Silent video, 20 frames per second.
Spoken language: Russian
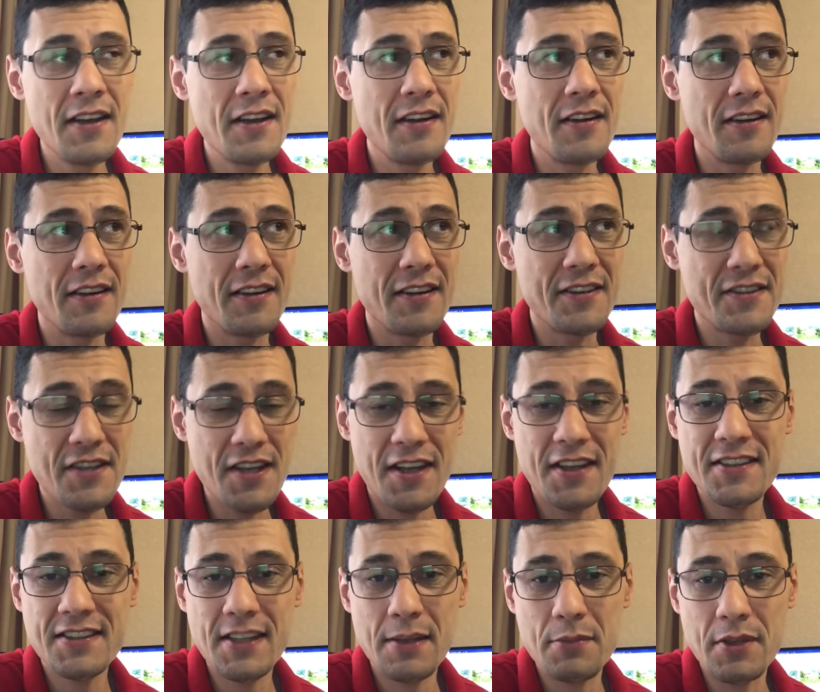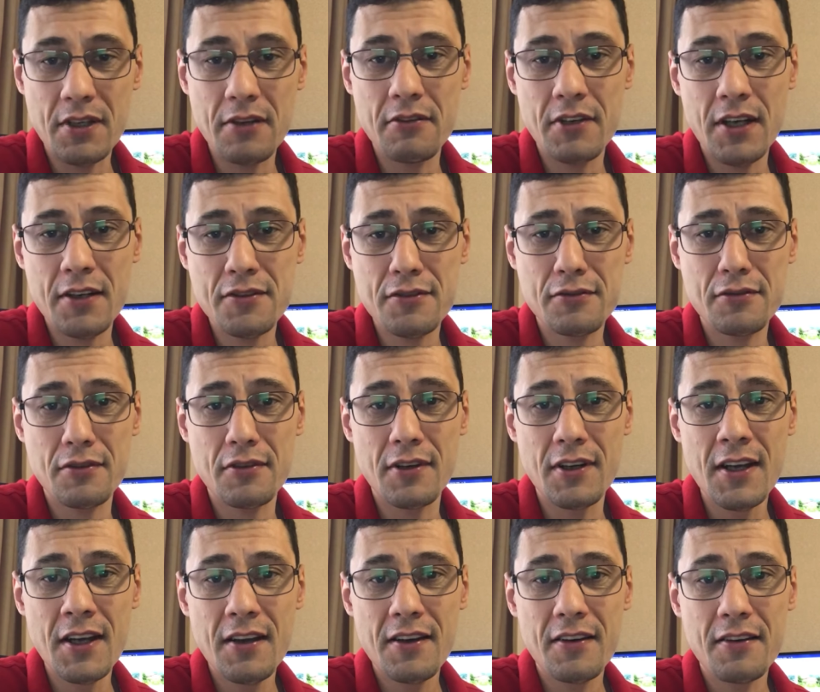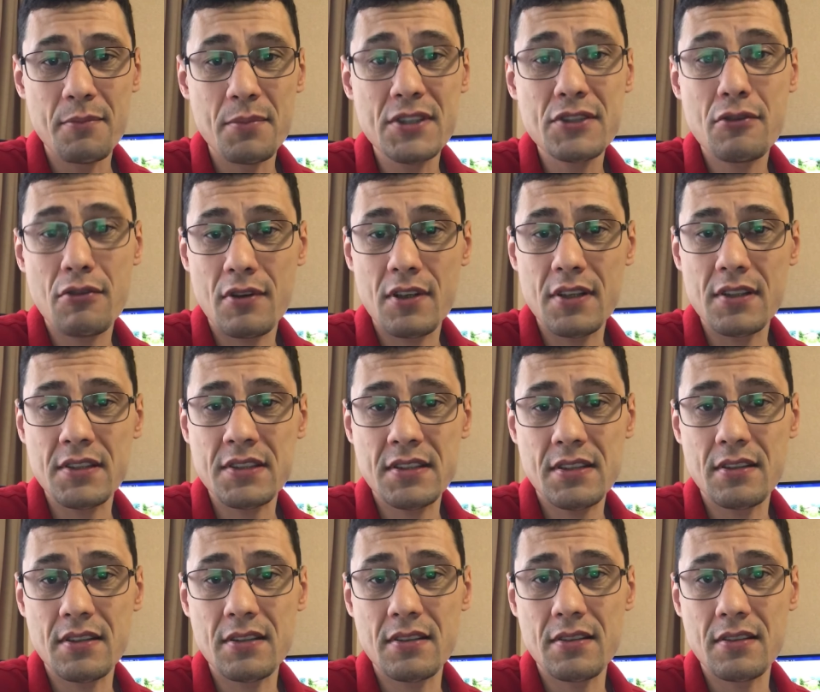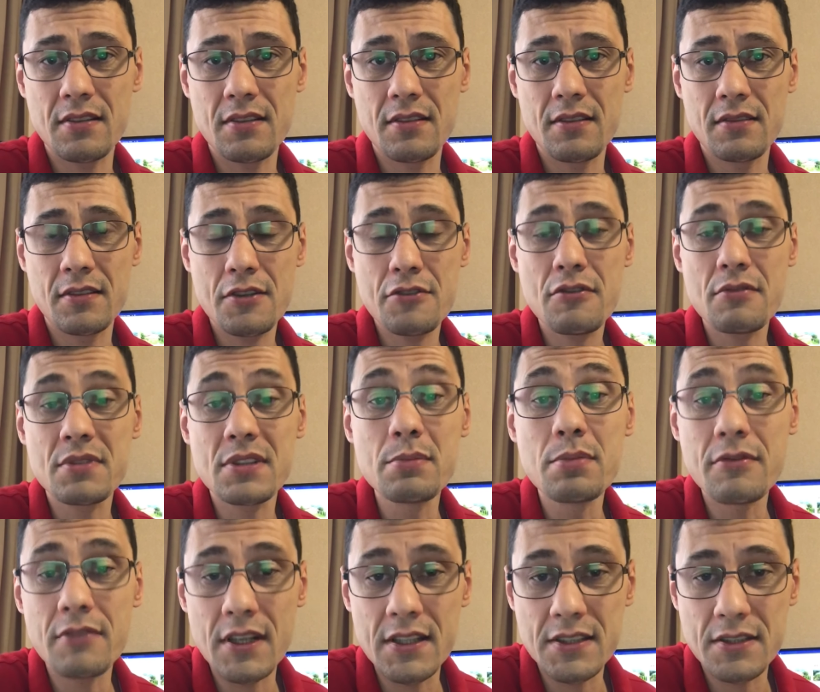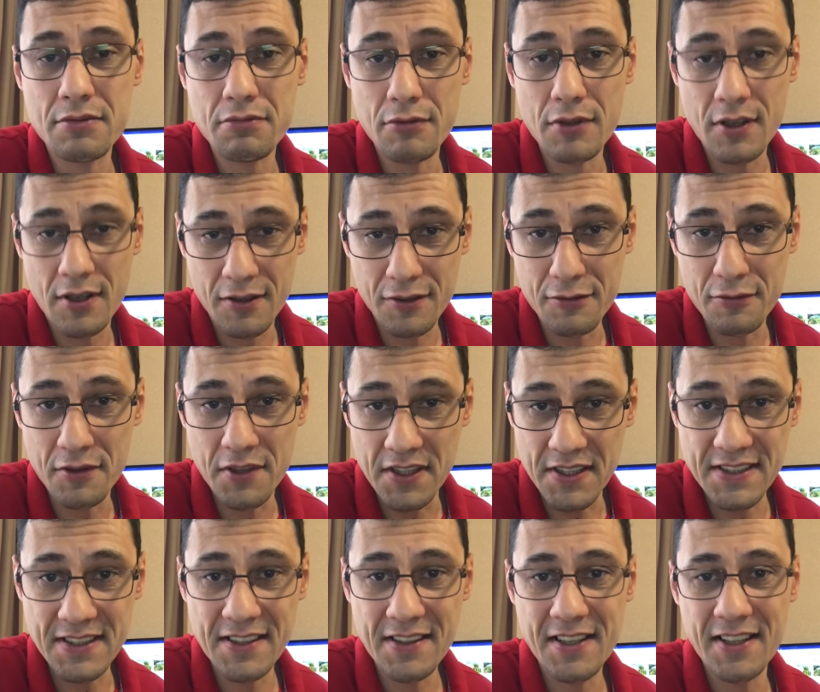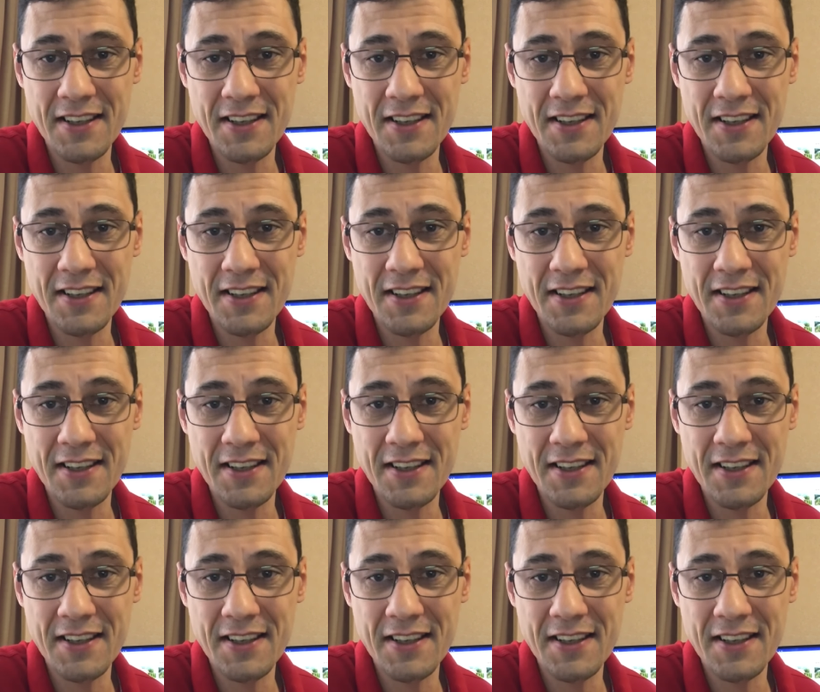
Э, чехи сами говорят, что мы скоро э, начнем забывать свой родной язык,